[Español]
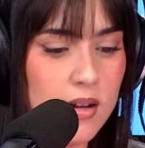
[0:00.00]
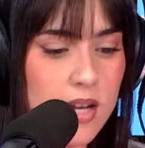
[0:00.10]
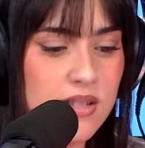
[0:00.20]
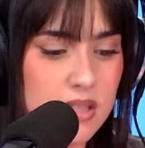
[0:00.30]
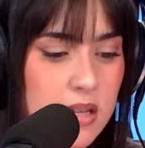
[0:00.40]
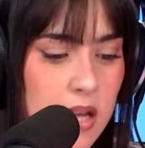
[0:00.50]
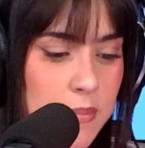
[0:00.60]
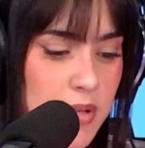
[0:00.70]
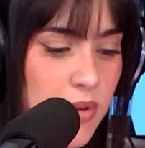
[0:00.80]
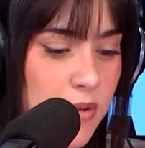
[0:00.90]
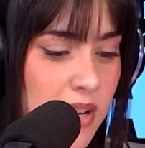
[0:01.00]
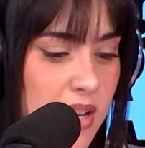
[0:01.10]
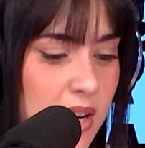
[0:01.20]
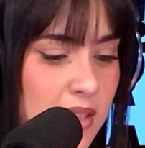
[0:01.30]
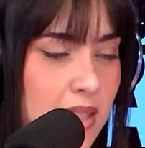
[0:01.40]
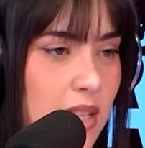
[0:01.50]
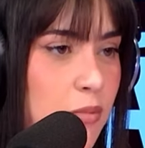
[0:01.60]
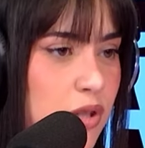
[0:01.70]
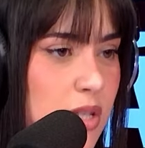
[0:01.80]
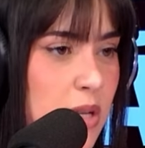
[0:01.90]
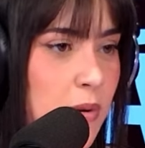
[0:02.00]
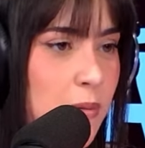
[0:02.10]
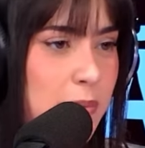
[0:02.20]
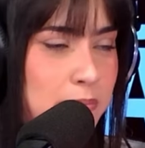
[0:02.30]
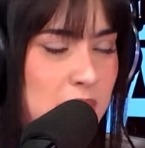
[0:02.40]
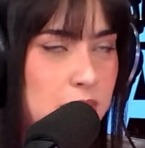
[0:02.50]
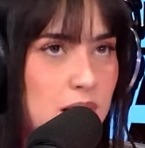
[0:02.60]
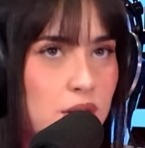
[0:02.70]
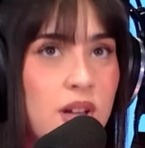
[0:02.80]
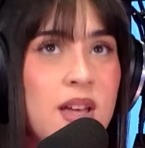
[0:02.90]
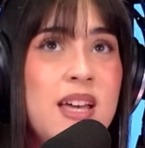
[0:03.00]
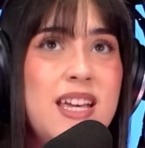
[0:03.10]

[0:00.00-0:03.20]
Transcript: es el mismo nivel que el arte, tiene muchísimo más valor.